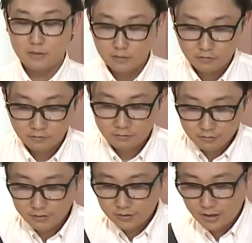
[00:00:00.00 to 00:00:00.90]
さあ
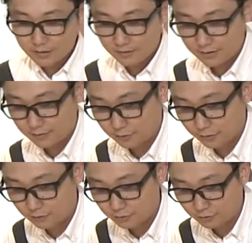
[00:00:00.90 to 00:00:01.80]
続いて、えー、
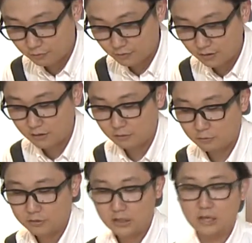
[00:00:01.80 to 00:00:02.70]
使う食材が
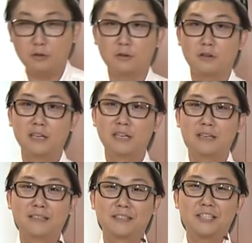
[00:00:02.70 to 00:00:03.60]
こちらの
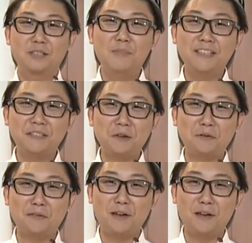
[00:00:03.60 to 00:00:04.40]
しめじでご